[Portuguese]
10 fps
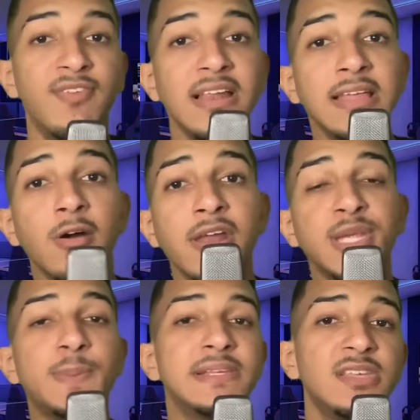falando
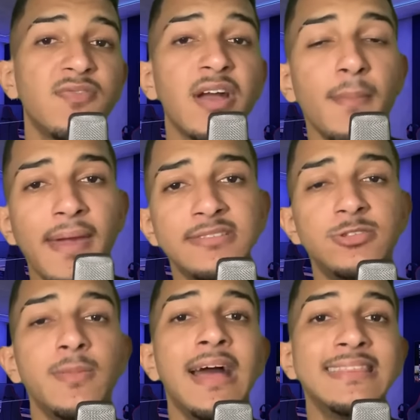agora
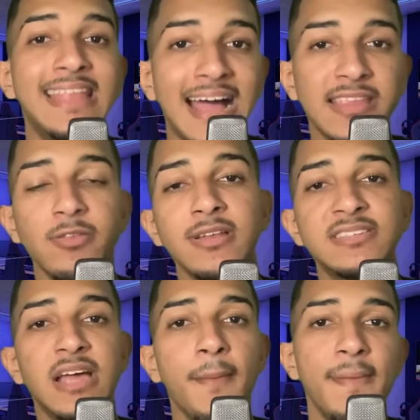especificamente sobre a data do
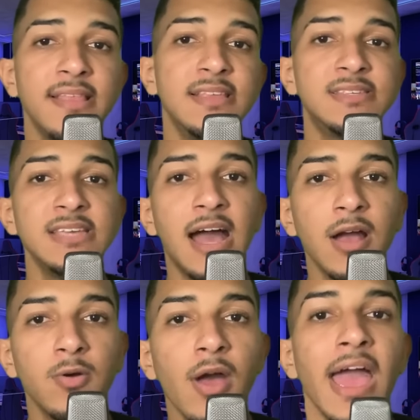lançamento desse
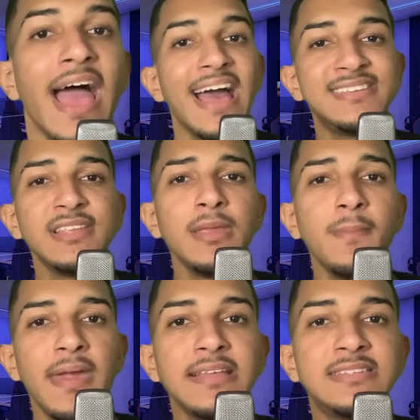arco,
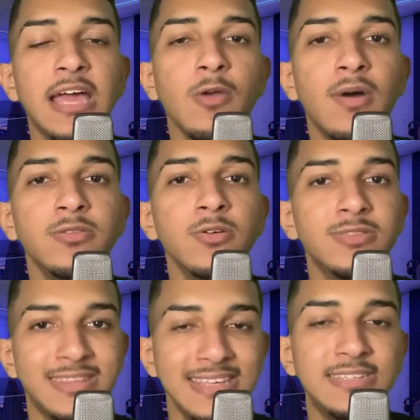recentemente saiu uma
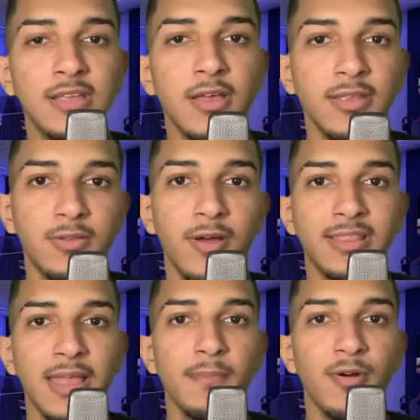notícia, né? Então
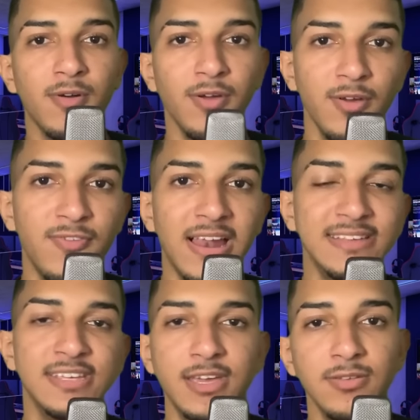é até bom eu
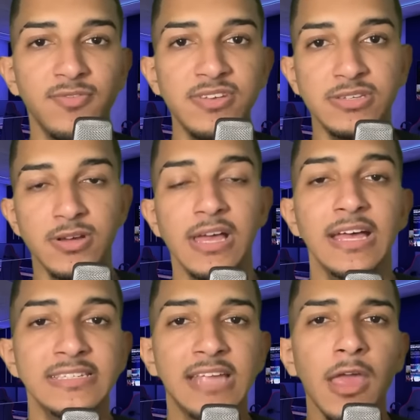falar isso aqui no vídeo.
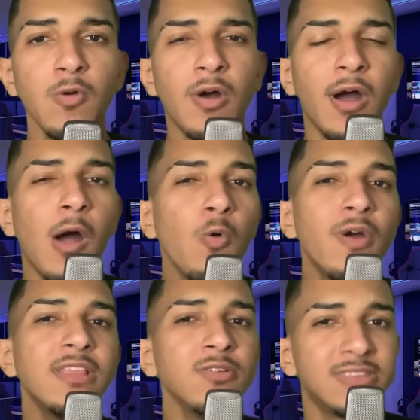Saiu
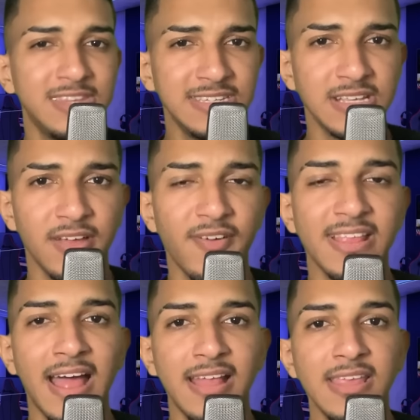algumas notícias na
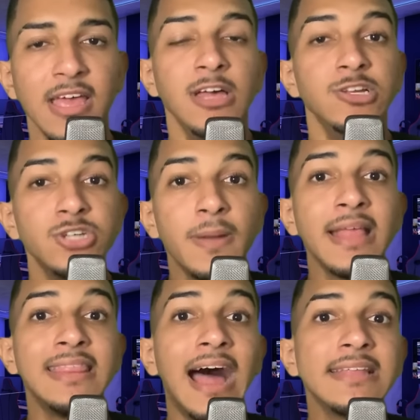verdade,
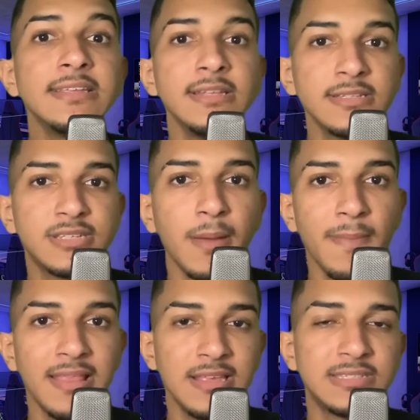sobre a data de
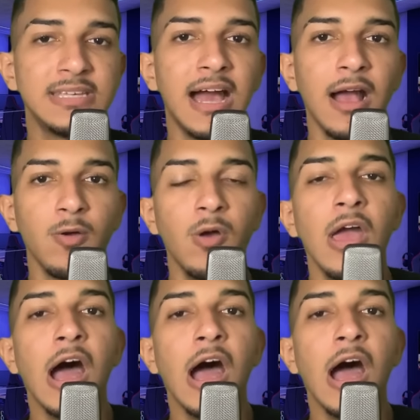lançamento desse arco.